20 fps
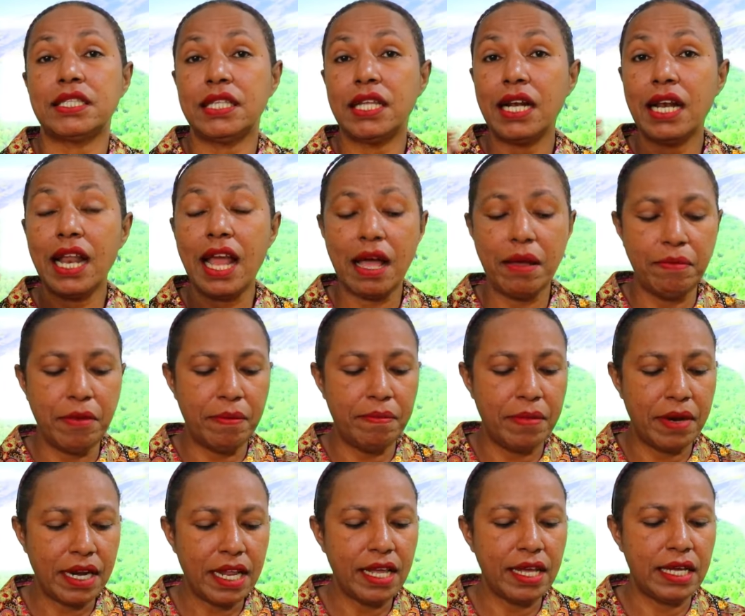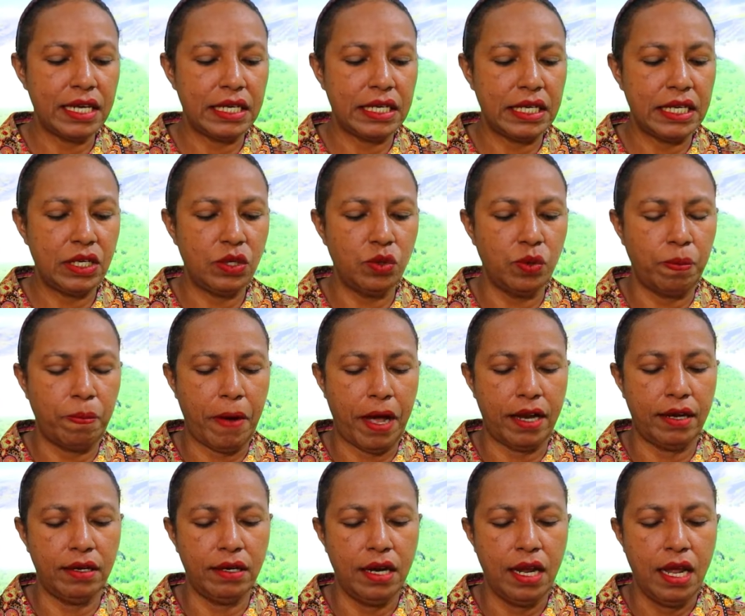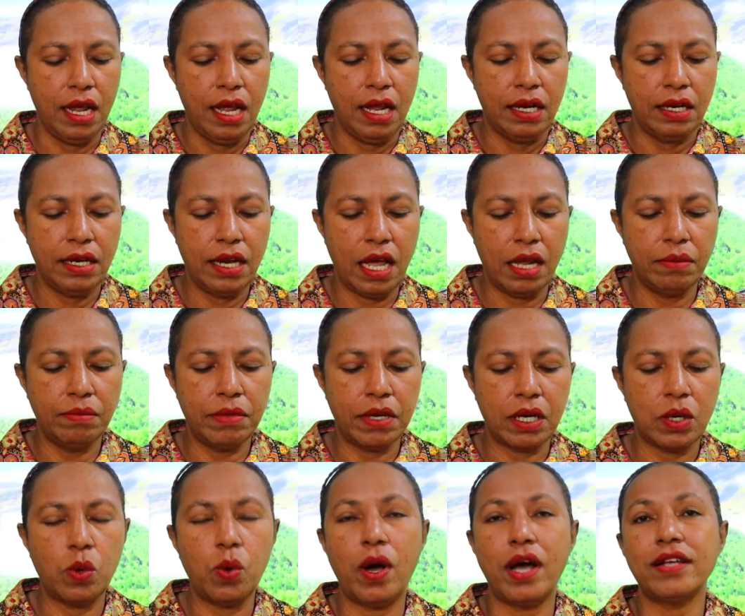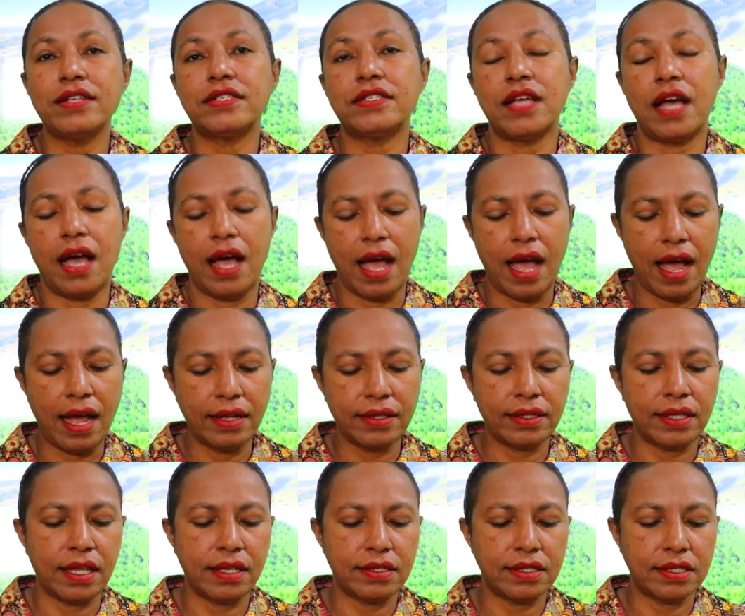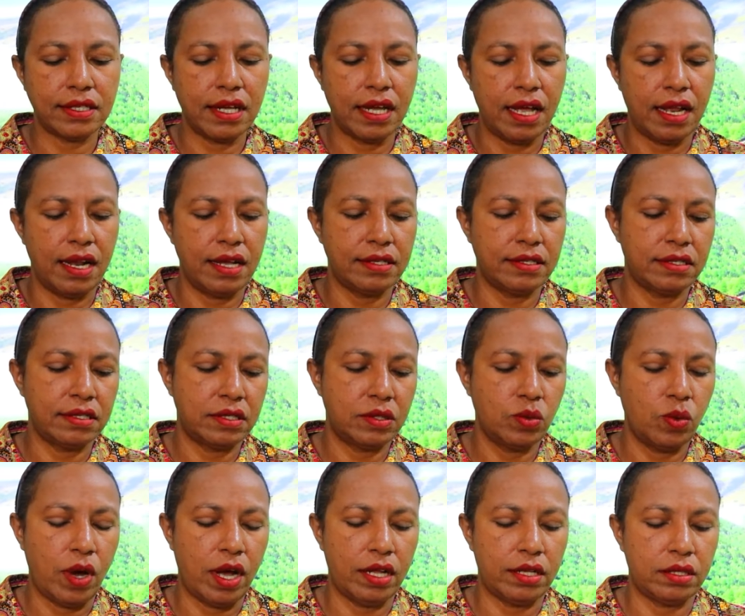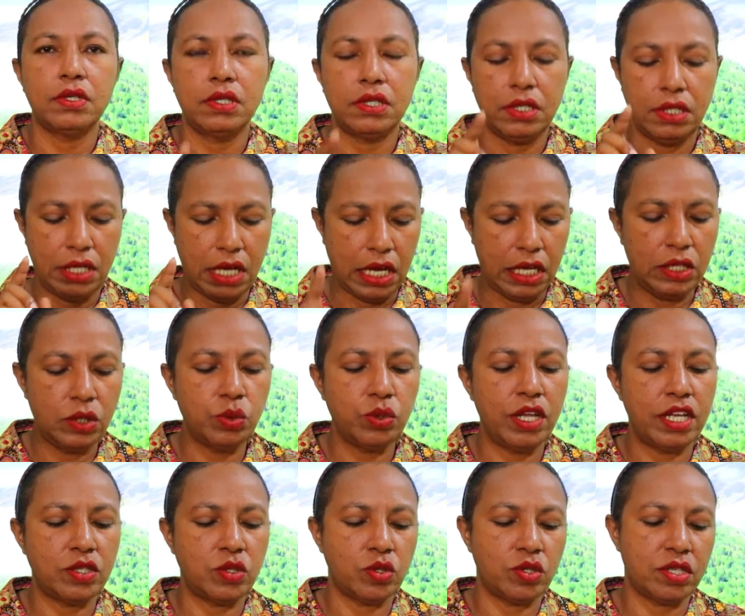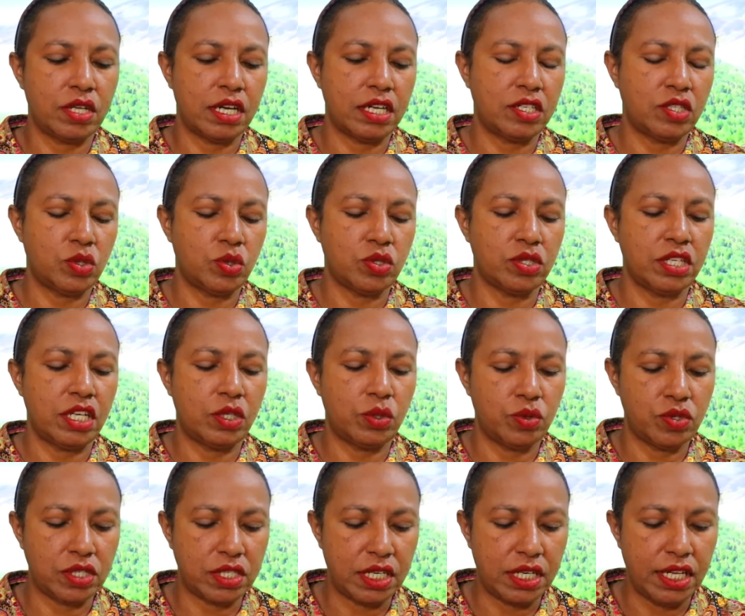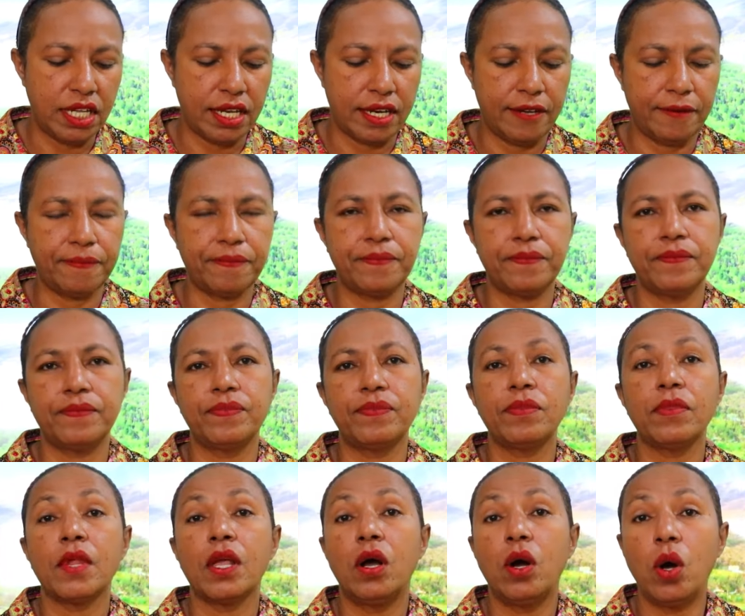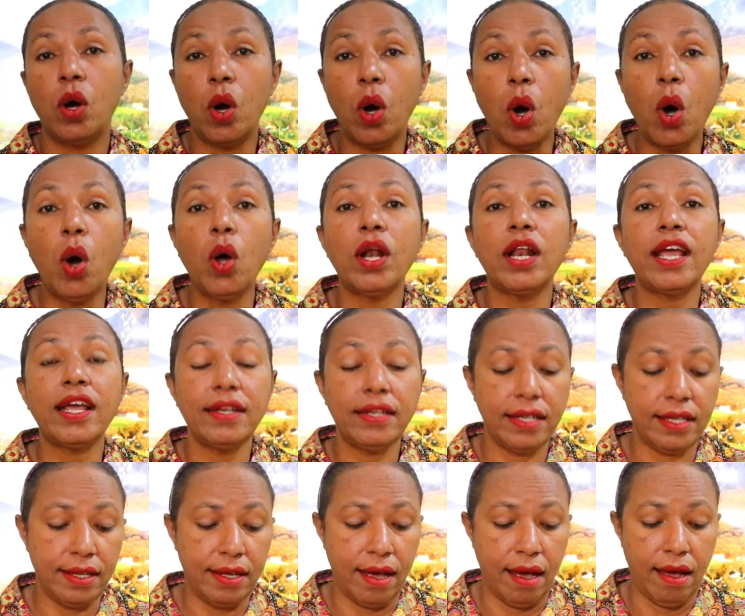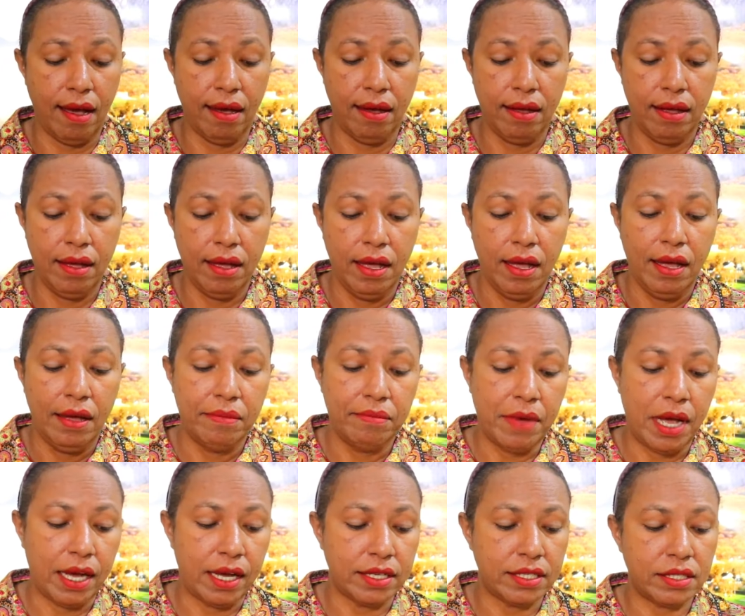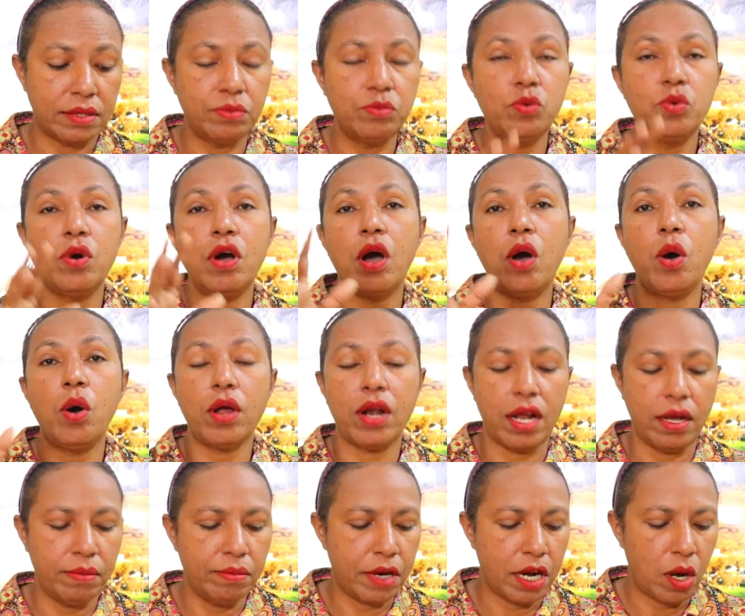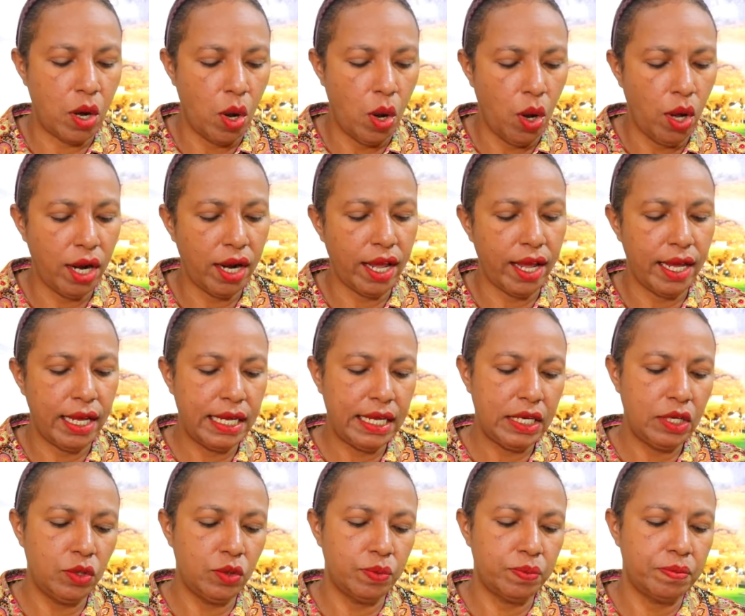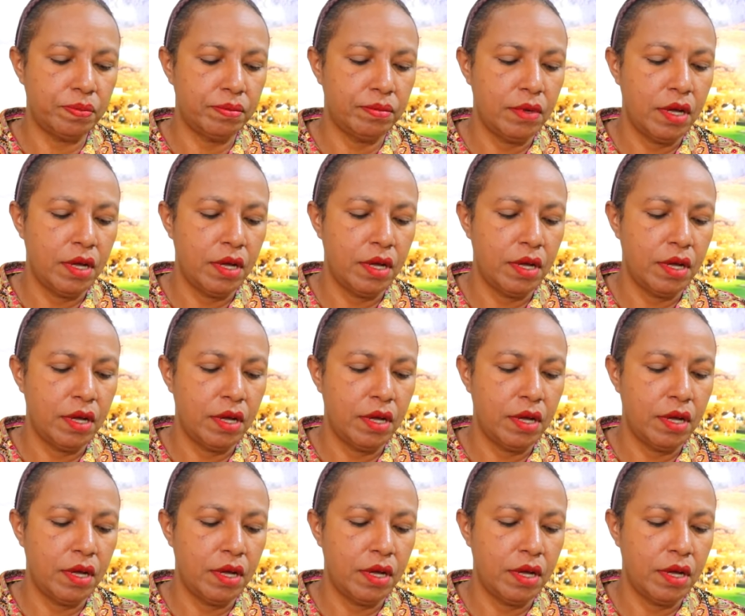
telah memberi kehidupan dan berkuasa atas segala sesuatu, yaitu Yesus Kristus itu sendiri. Oleh Dia, maka semua orang beroleh hidup